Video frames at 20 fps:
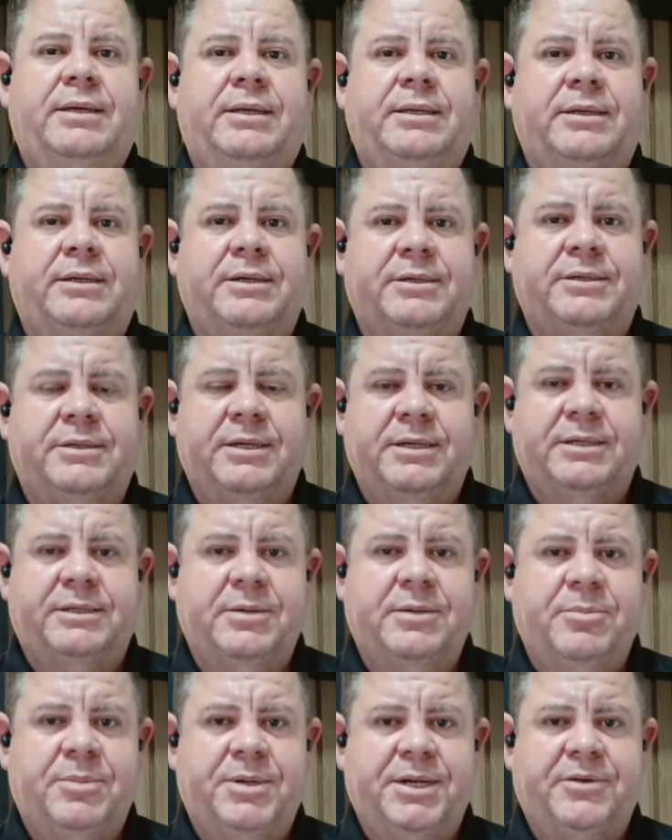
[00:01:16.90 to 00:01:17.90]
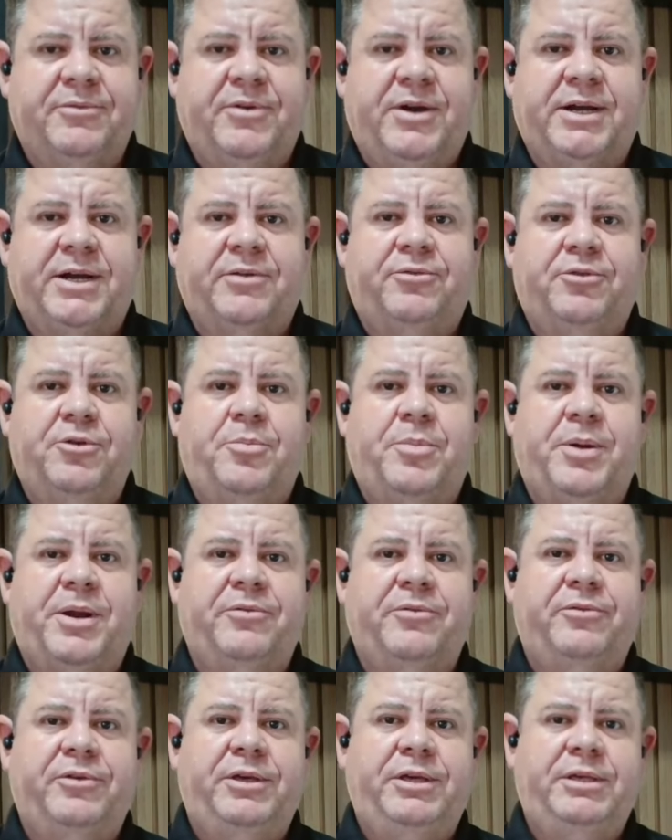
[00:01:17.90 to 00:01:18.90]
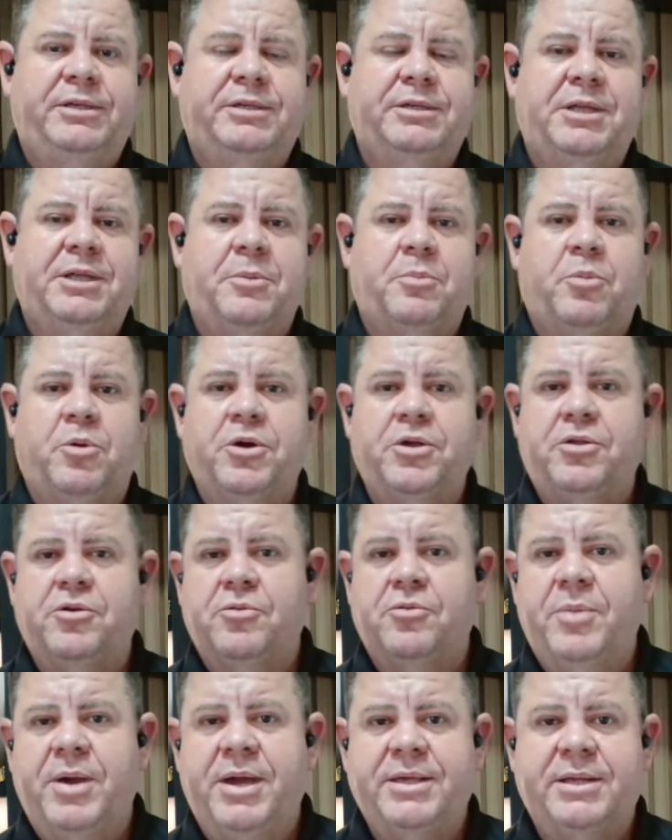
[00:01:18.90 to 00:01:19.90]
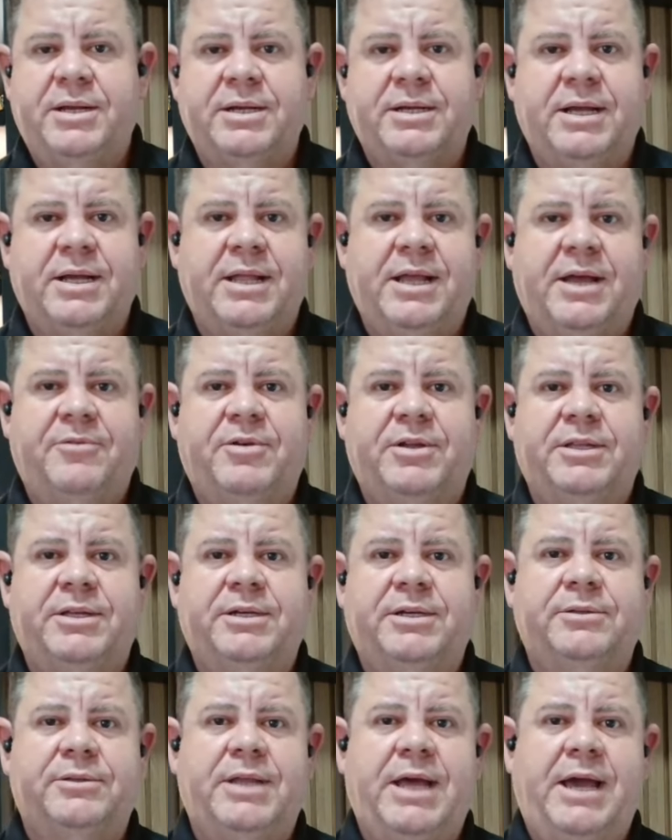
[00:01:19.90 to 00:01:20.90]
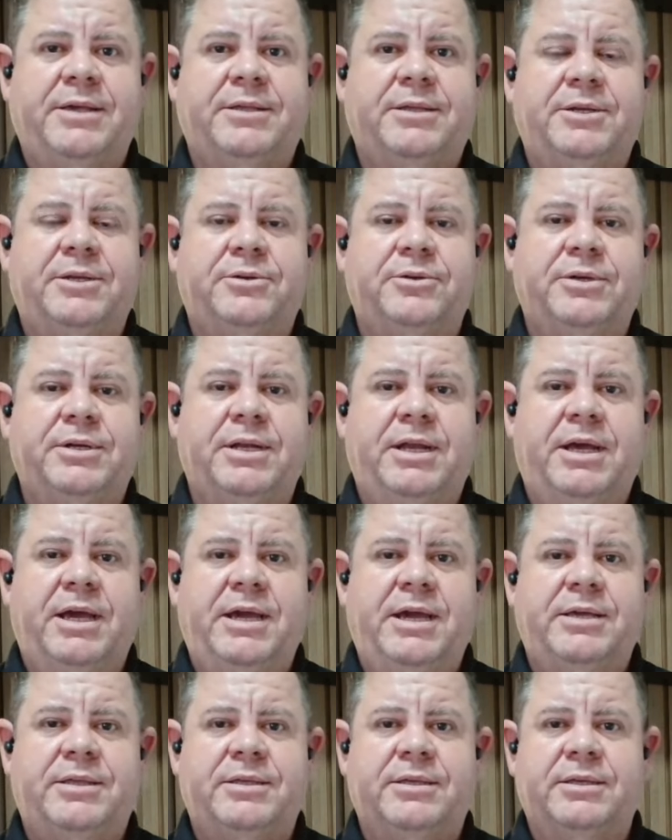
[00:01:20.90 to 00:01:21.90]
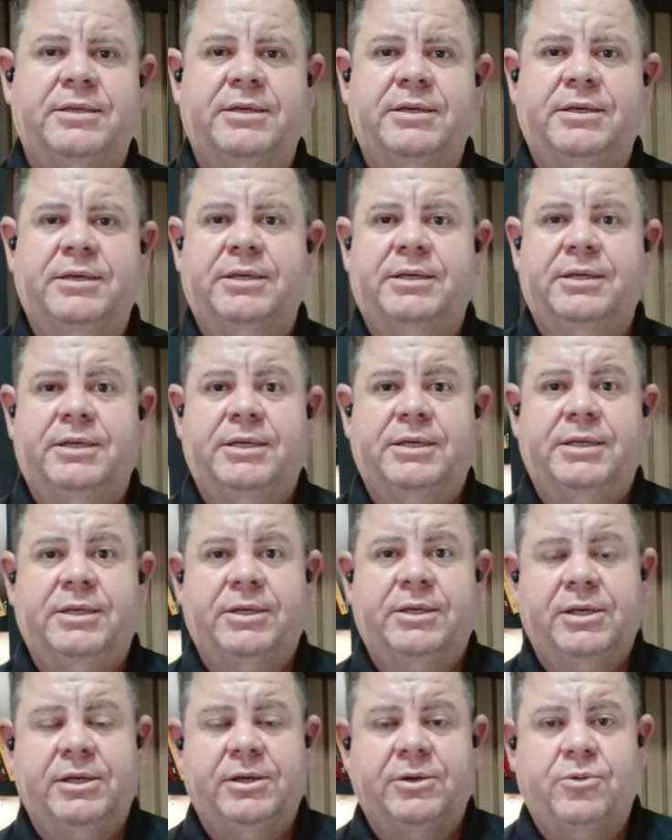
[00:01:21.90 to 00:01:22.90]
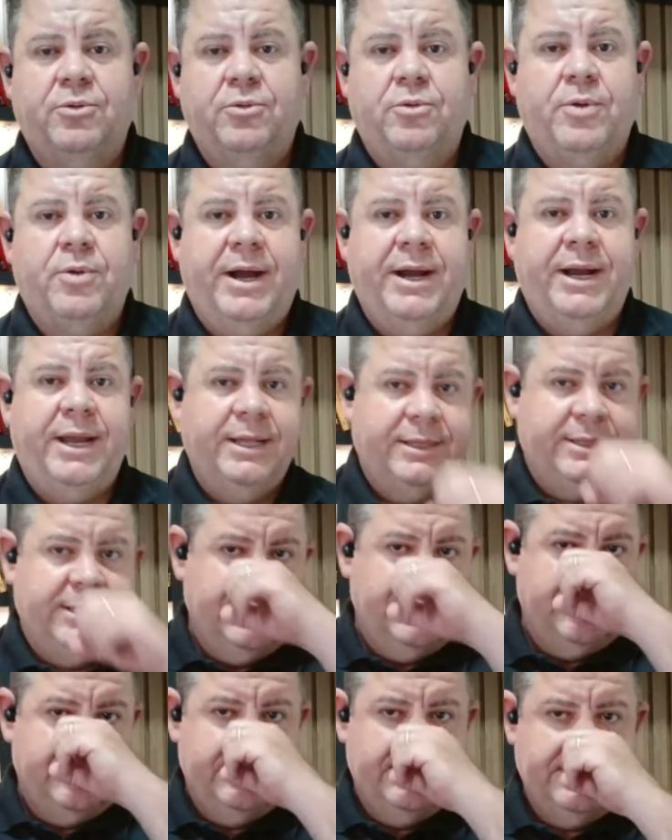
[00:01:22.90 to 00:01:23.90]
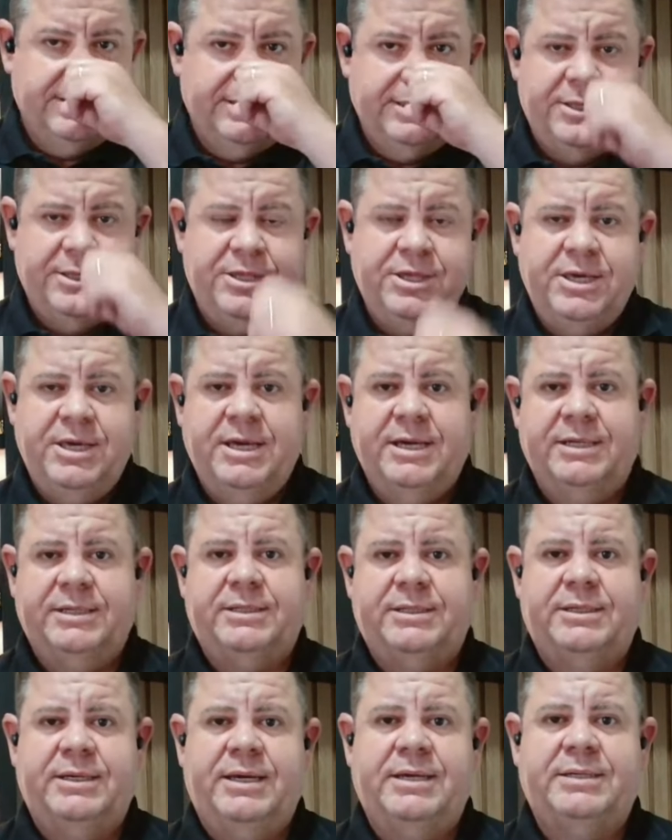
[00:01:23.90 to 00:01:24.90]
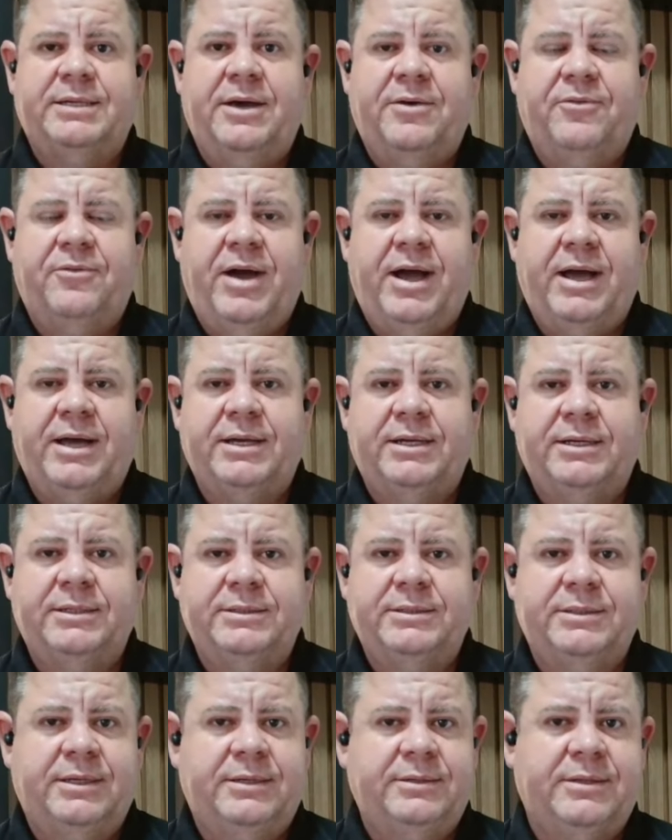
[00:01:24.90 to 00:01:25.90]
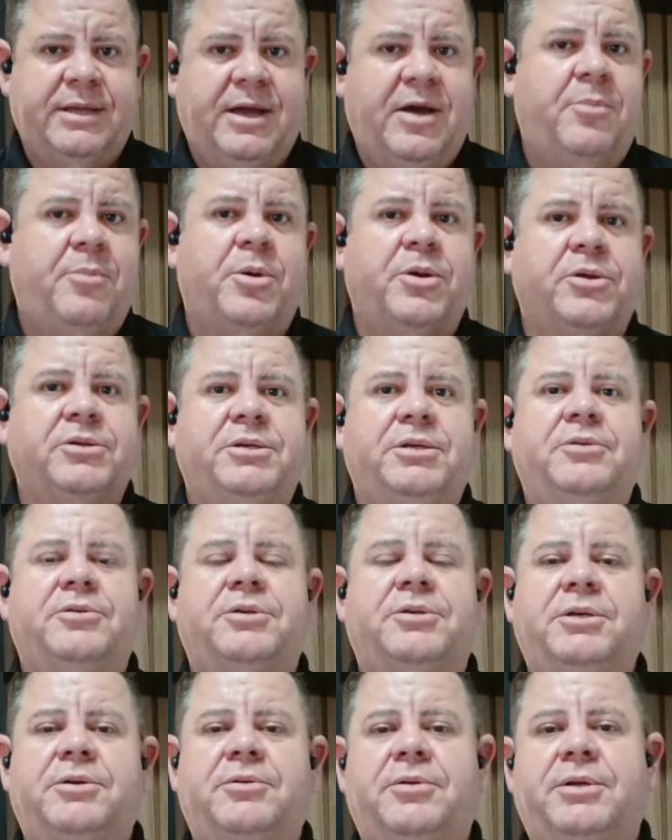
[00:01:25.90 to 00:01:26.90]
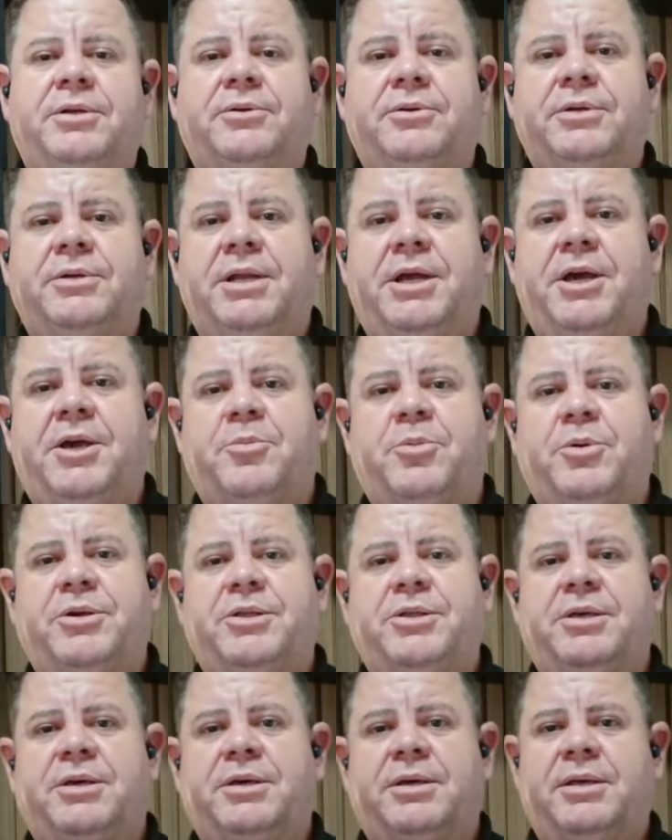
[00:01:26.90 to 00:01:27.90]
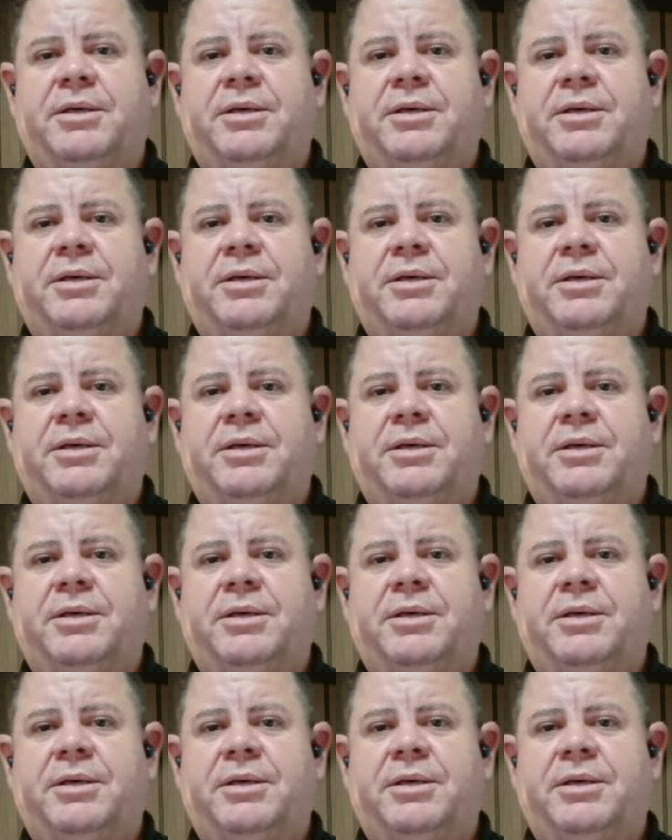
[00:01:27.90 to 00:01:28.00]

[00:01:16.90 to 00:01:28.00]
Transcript: Terceira semana, a vaca foi para 20. Depois de um mês, ela já estava dando 10 litros de leite. Com 40 dias, essa vaca já estava produzindo 5 litros de leite por dia.